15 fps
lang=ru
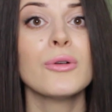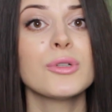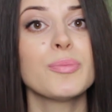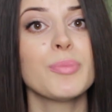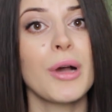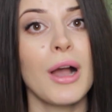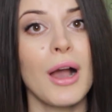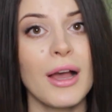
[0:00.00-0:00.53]

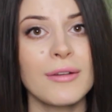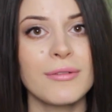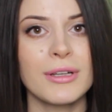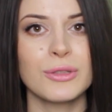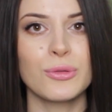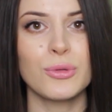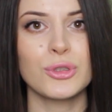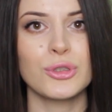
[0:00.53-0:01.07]

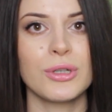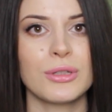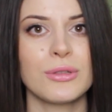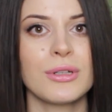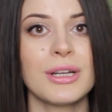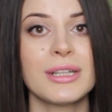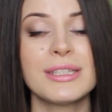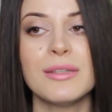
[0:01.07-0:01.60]
успокаивает кожу,
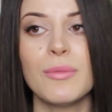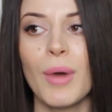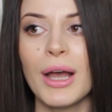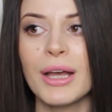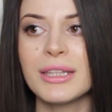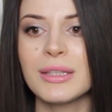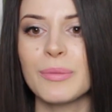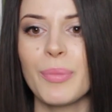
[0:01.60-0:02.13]
которая
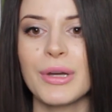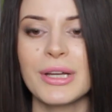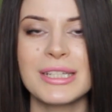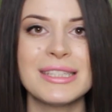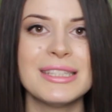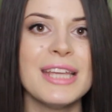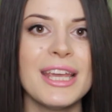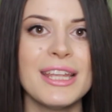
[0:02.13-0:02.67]
снимает
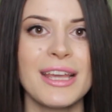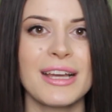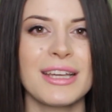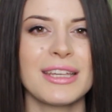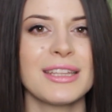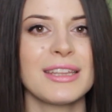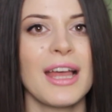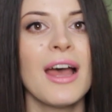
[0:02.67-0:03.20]
покраснения,
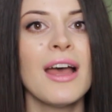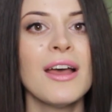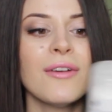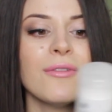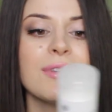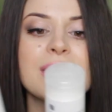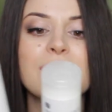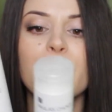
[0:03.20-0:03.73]
какие-то
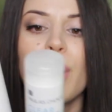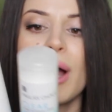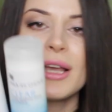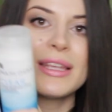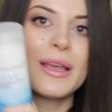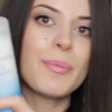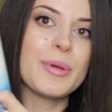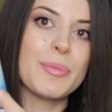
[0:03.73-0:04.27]

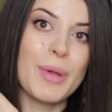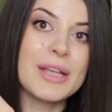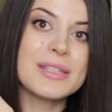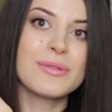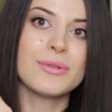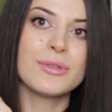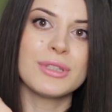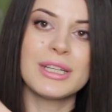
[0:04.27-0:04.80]
высыпания,
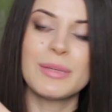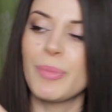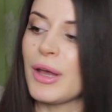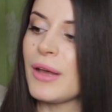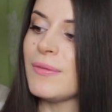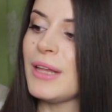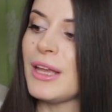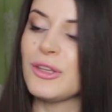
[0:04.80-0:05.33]
препятствует их
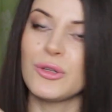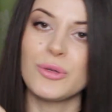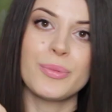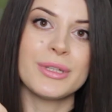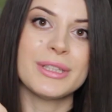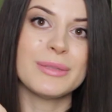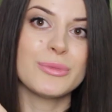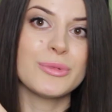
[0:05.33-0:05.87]
появлению,
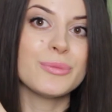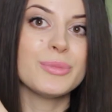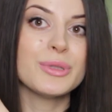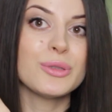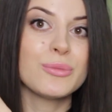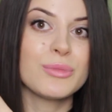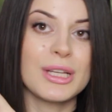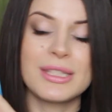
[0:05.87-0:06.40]
поэтому
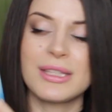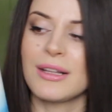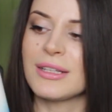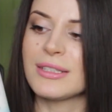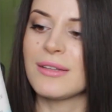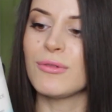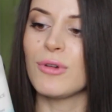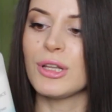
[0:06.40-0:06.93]
безумно
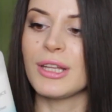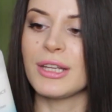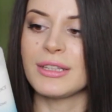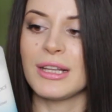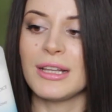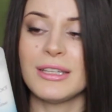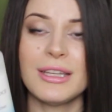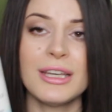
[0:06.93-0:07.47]
осталась довольна
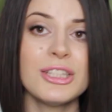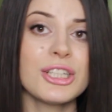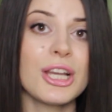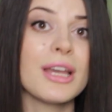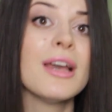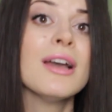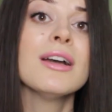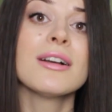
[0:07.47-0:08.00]
этой
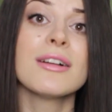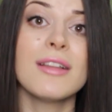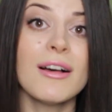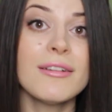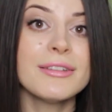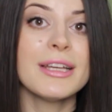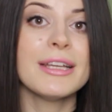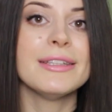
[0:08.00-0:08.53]
линейкой.
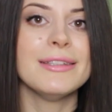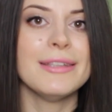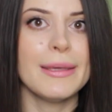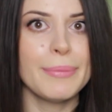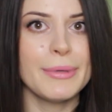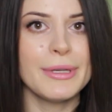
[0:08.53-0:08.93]
Главное не